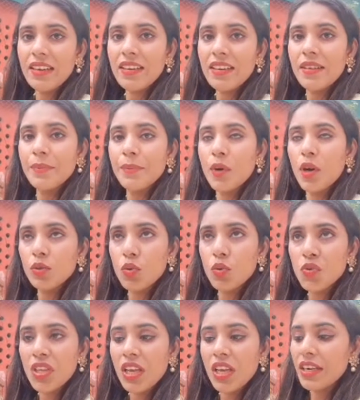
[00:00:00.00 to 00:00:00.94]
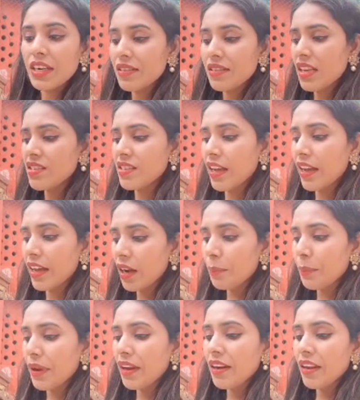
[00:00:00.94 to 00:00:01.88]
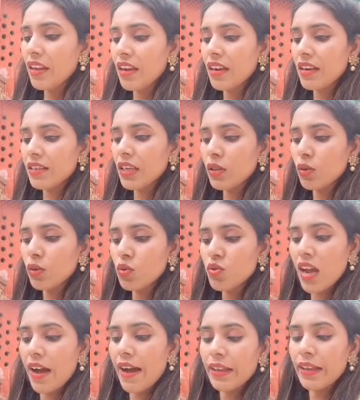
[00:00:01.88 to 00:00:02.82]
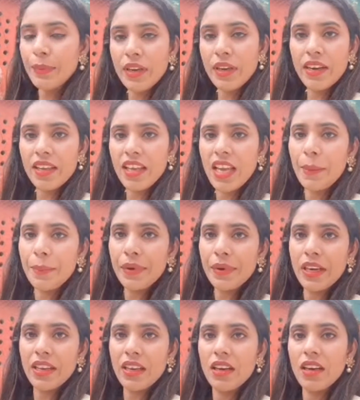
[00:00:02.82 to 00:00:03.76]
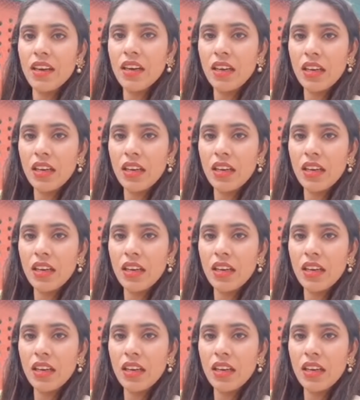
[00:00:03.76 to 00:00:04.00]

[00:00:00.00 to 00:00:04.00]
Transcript: बहुत गुस्सा करता है संकल्प भी नहीं करता तो उसका हाथ पकड़ के आप कर, आ,